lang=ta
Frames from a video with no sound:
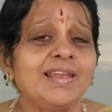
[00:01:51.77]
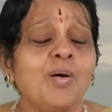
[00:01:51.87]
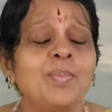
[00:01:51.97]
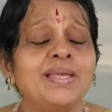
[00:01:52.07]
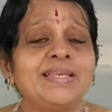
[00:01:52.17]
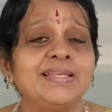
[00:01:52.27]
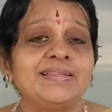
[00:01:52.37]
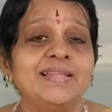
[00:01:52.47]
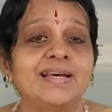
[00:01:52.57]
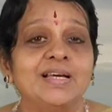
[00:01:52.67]
நாம்
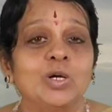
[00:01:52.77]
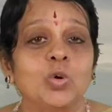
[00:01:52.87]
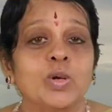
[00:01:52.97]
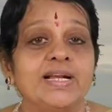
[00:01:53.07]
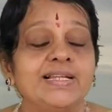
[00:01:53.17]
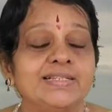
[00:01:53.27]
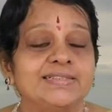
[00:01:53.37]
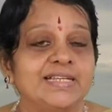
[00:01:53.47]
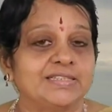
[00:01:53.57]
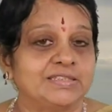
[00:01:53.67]
இந்த
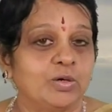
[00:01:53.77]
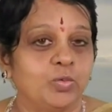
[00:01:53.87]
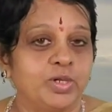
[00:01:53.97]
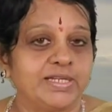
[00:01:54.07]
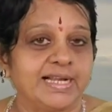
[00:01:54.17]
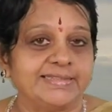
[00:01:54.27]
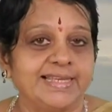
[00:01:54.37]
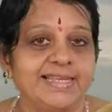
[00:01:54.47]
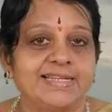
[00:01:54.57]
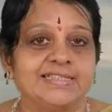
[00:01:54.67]
குரலுக்கு தகுந்த ஒரு
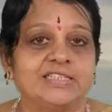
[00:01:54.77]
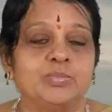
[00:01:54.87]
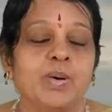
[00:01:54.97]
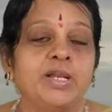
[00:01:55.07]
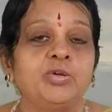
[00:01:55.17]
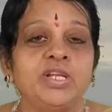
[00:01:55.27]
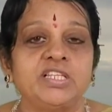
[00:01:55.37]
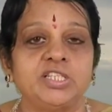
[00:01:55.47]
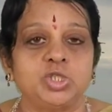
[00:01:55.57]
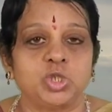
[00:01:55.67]
கதை இருக்குது
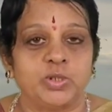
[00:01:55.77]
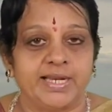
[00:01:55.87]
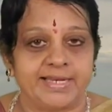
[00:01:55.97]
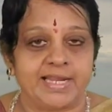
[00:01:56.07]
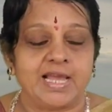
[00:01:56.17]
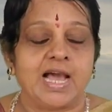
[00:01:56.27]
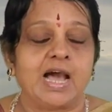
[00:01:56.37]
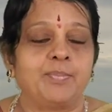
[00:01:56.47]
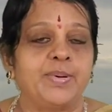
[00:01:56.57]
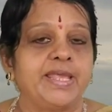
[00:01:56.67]
மனுநீதி சோழன்
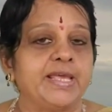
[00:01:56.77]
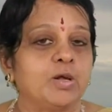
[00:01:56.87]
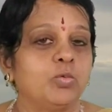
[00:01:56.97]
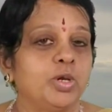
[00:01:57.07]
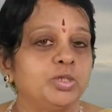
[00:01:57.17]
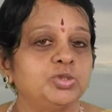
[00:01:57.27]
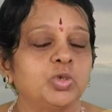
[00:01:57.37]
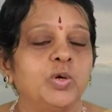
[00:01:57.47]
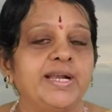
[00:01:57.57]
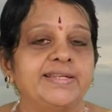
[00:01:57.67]
அப்படிங்கிற ஒரு
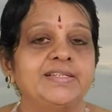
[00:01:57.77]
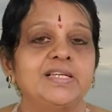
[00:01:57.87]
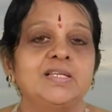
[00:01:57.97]
சோழன்